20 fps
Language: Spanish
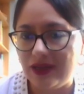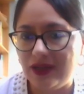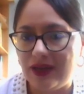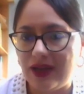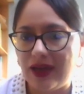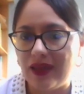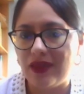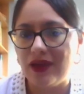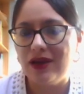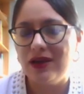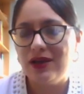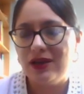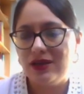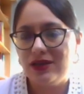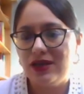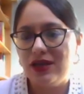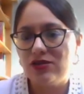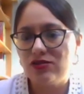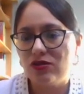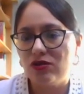ni nada,
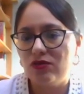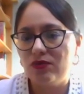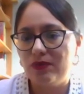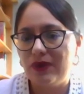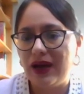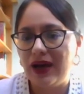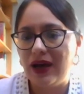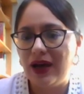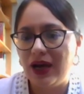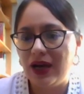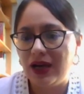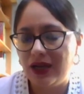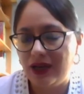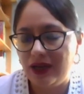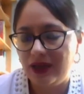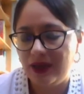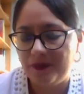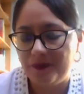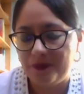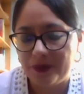y eso va
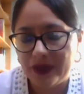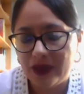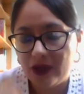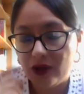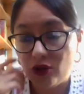em,